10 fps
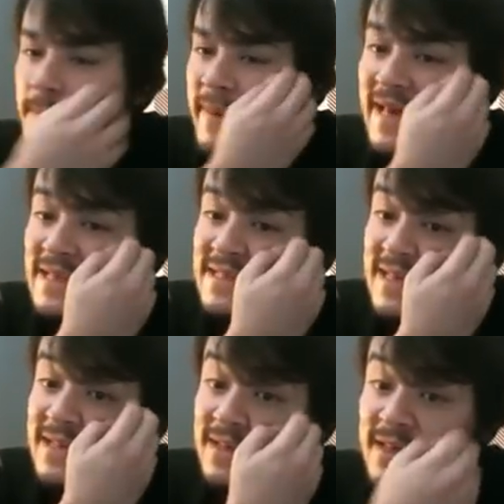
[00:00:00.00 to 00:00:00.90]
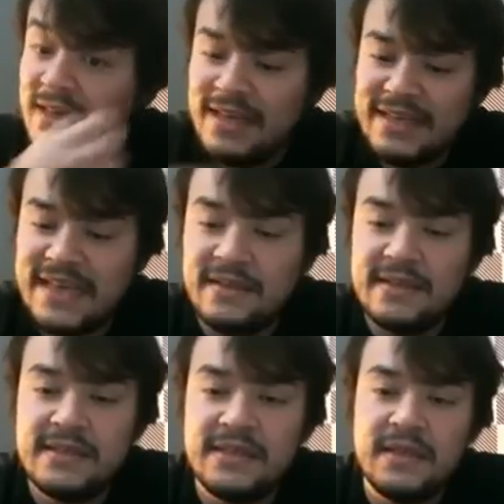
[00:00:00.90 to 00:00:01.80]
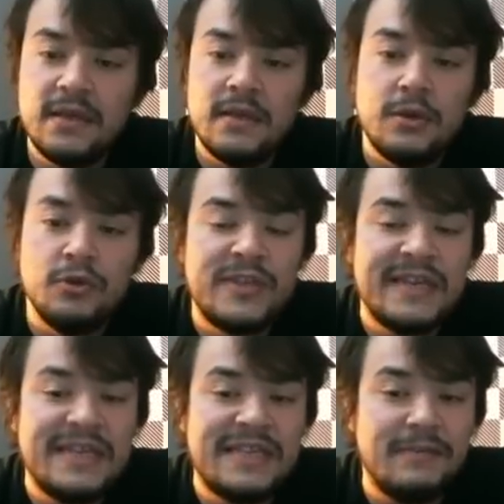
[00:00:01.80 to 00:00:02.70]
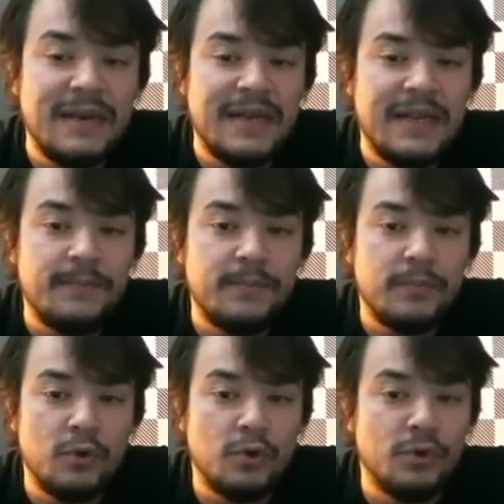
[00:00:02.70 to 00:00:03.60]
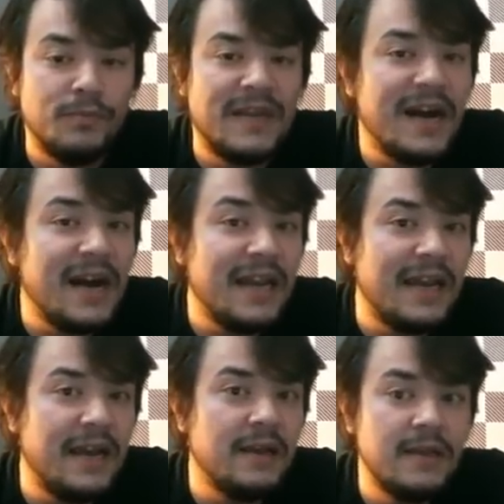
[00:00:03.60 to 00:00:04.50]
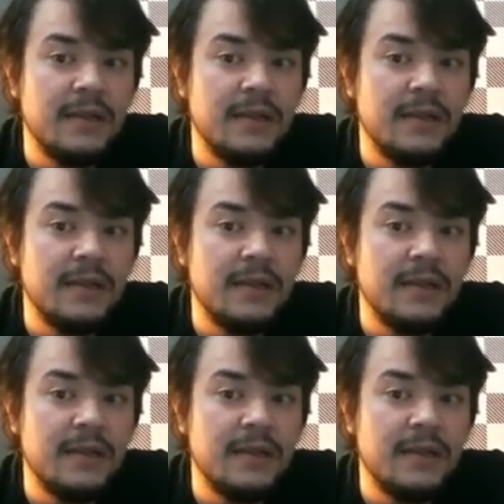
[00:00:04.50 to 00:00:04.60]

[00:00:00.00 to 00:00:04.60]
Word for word: Beyazlar kendisini yüksek ihtimalle konumda hala